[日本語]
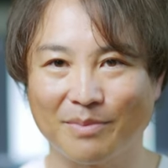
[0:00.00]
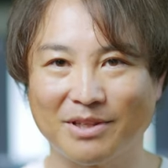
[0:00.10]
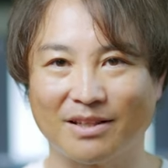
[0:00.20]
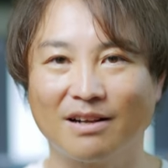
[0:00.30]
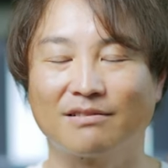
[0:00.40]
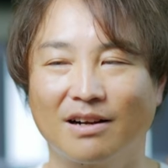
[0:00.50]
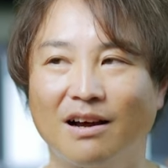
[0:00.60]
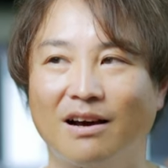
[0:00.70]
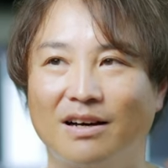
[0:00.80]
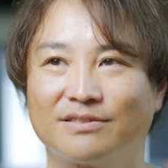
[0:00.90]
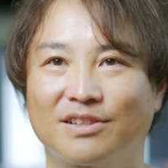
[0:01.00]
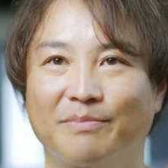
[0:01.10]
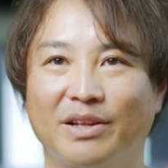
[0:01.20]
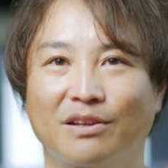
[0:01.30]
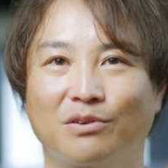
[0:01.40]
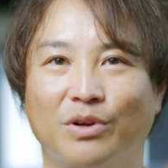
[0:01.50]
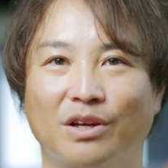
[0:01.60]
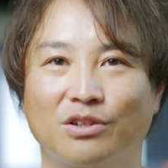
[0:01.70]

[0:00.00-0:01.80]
いなみたいになるからあの全体的にこれ